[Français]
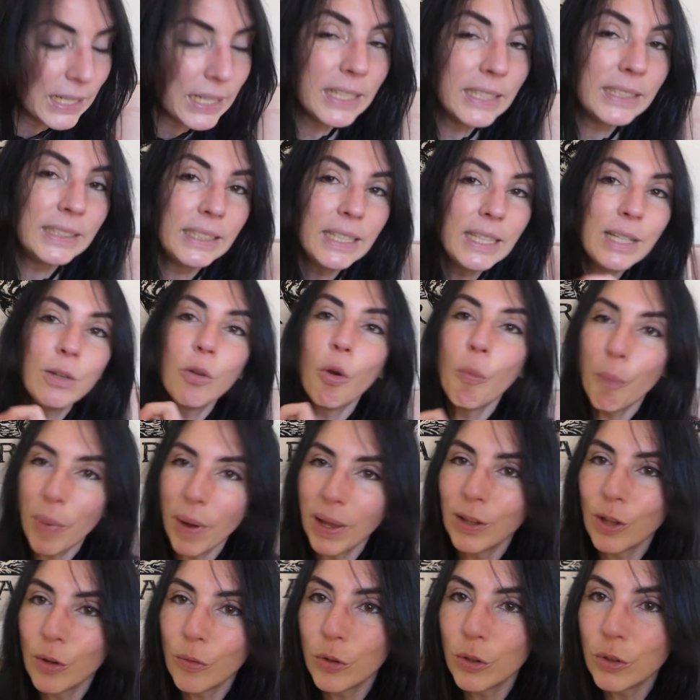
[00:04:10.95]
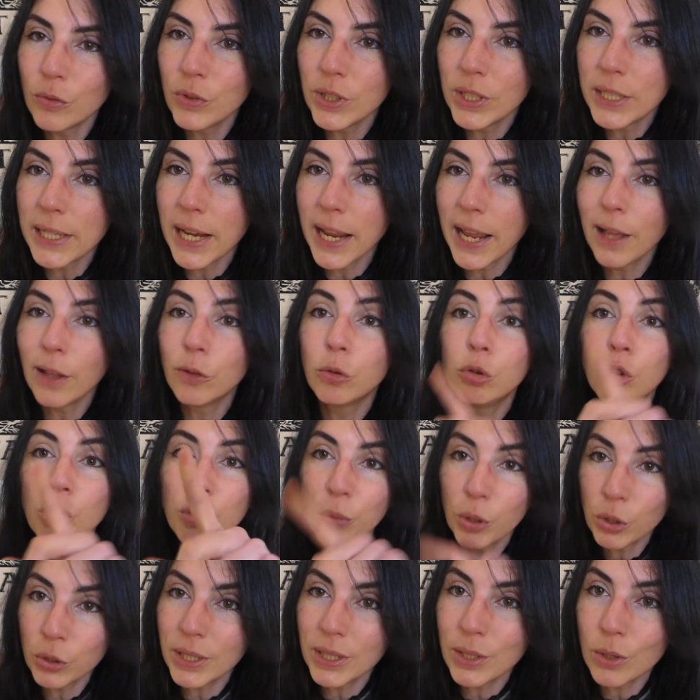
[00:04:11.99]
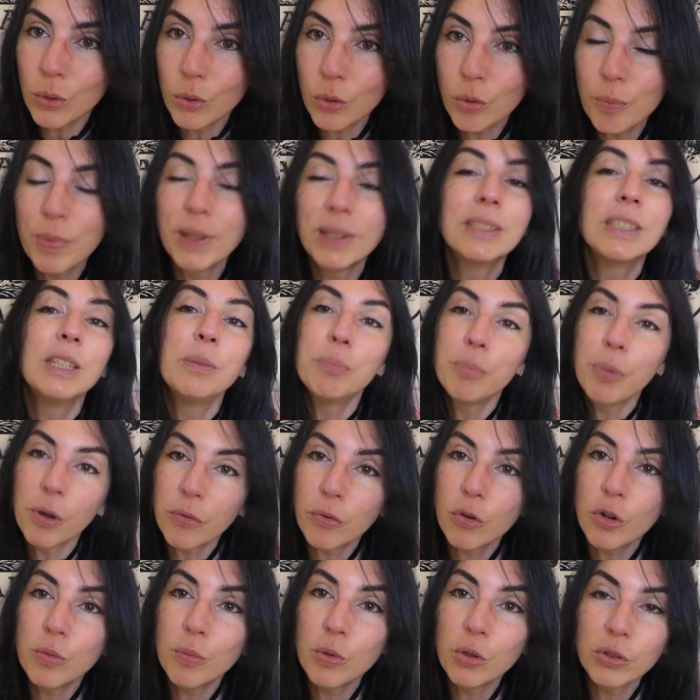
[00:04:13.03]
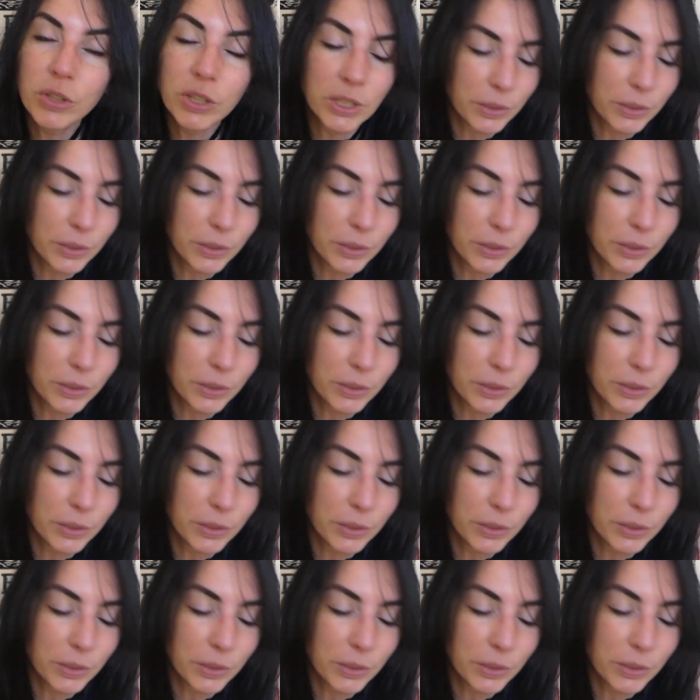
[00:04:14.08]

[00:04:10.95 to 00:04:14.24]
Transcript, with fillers: Et s'ils l'ont pas dans votre vie claire, demandez-le parce qu'ils peuvent commander.